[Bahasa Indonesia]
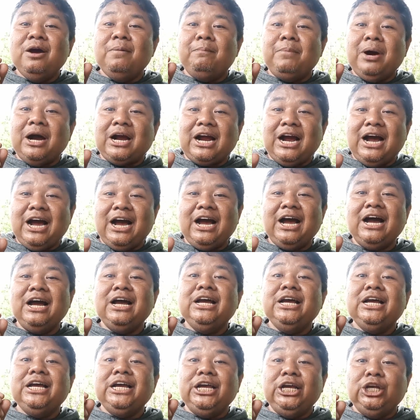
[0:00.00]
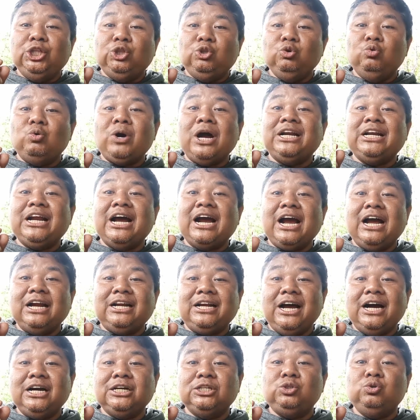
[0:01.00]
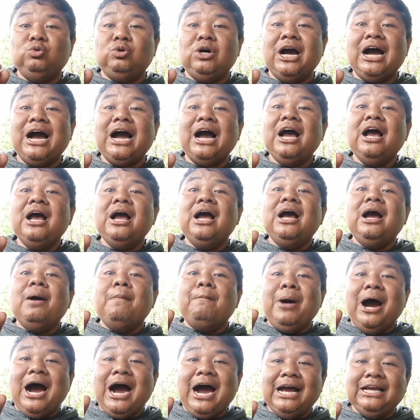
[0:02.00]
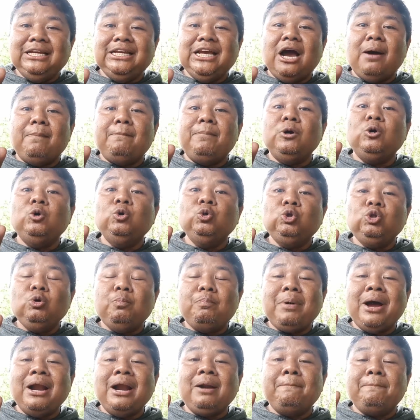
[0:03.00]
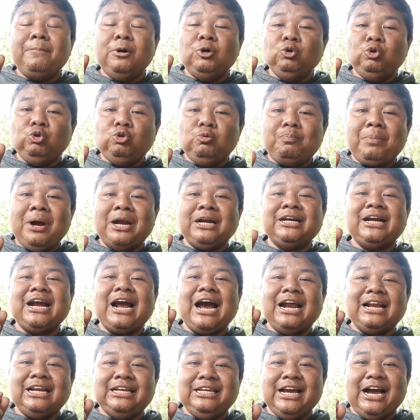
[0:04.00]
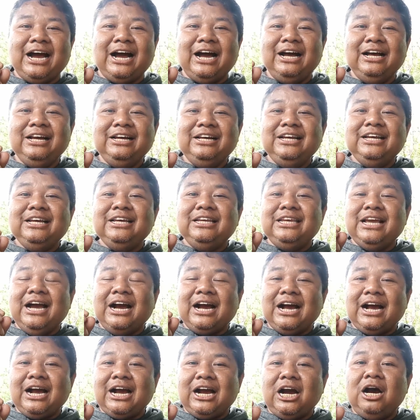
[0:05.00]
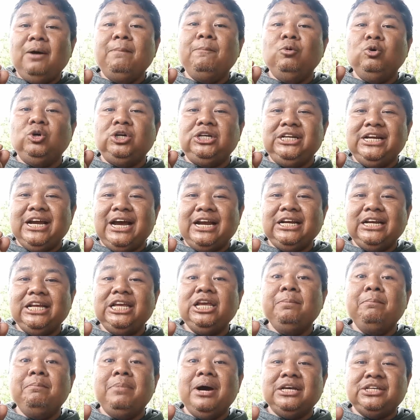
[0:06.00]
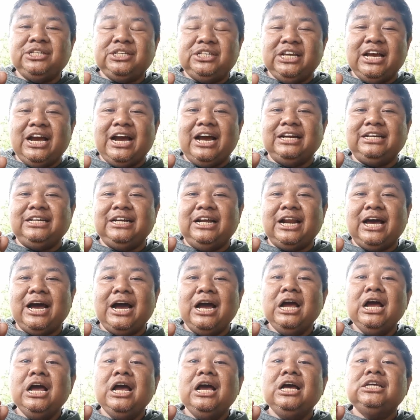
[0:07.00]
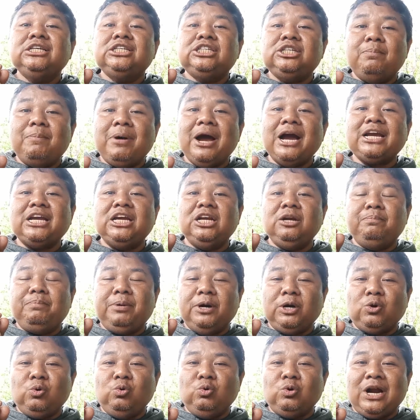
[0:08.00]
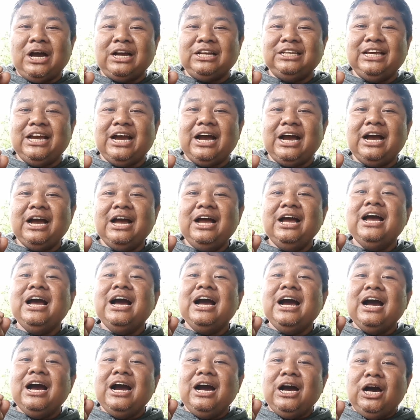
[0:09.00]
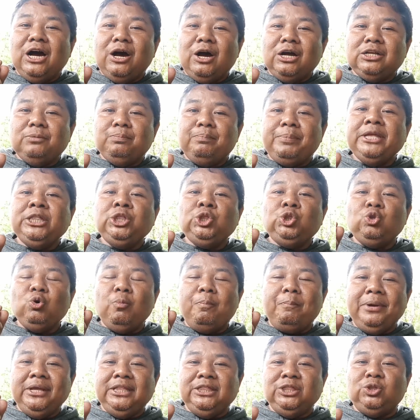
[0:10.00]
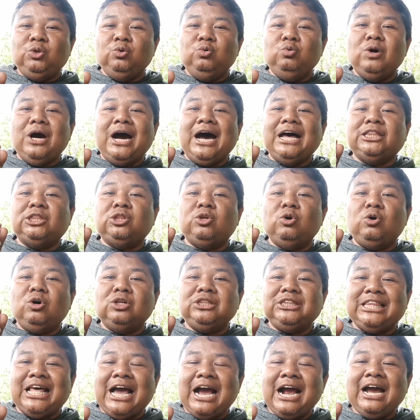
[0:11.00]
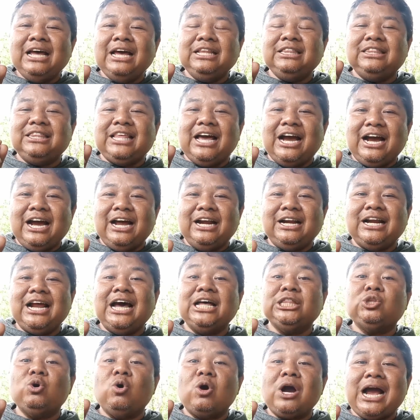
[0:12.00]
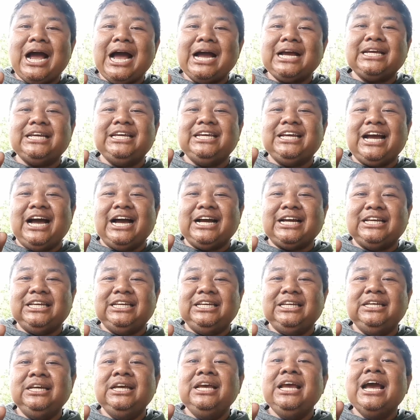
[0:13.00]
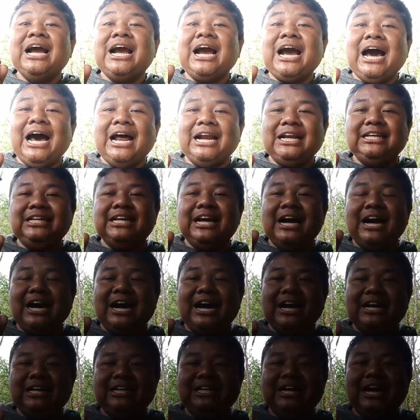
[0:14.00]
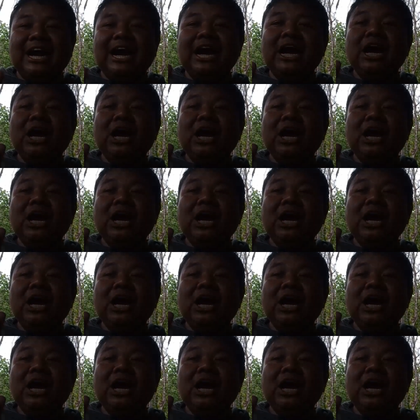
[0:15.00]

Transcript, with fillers: Maka itu kadang-kadang juga bahaya penutupan-penutupan karya yang kemudian imbasnya adalah semakin berkurangnya pintu-pintu atau tangan-tangan atau kaki-kaki karya-karya